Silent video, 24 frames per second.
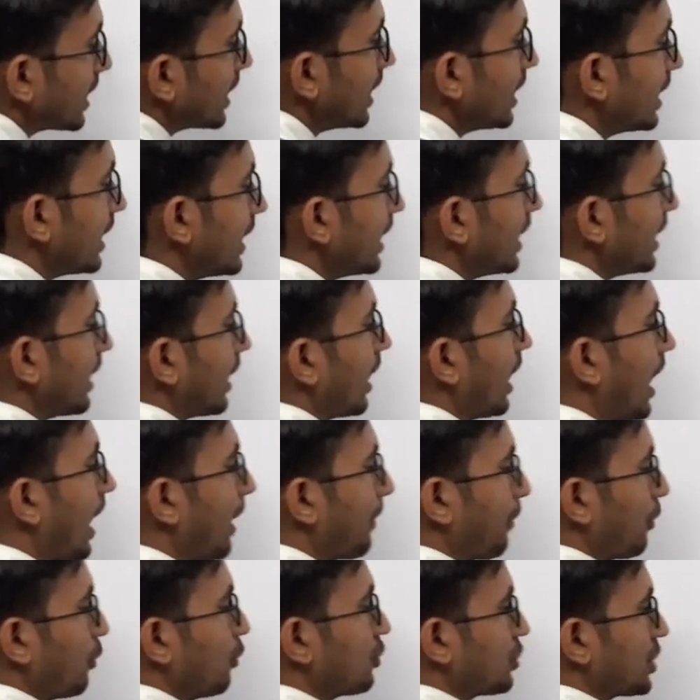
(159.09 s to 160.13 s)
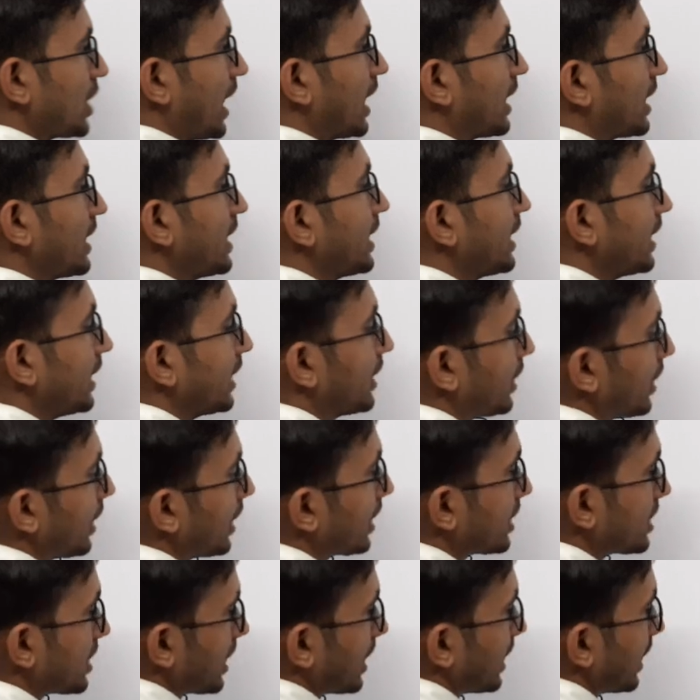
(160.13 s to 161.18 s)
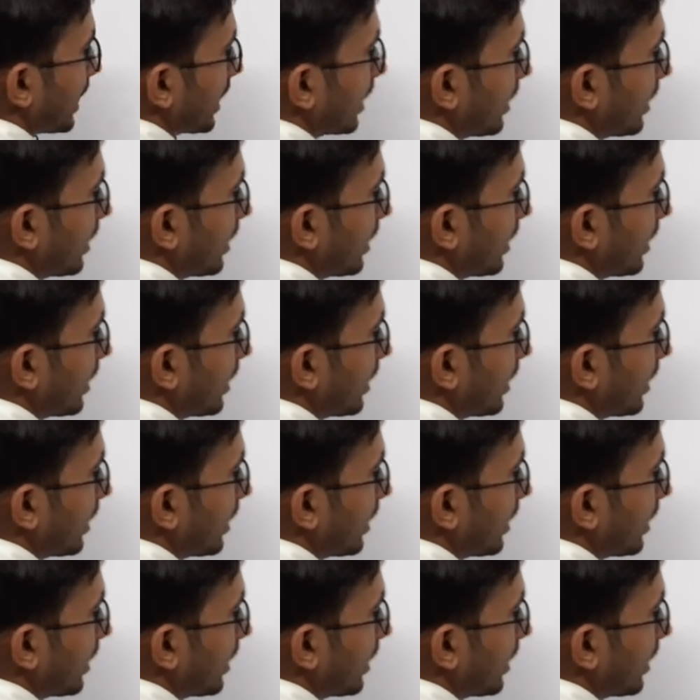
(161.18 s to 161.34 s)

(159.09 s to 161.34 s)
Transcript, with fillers: के लिए आप लोग चाहते हैं कि ट्रिक चाहिए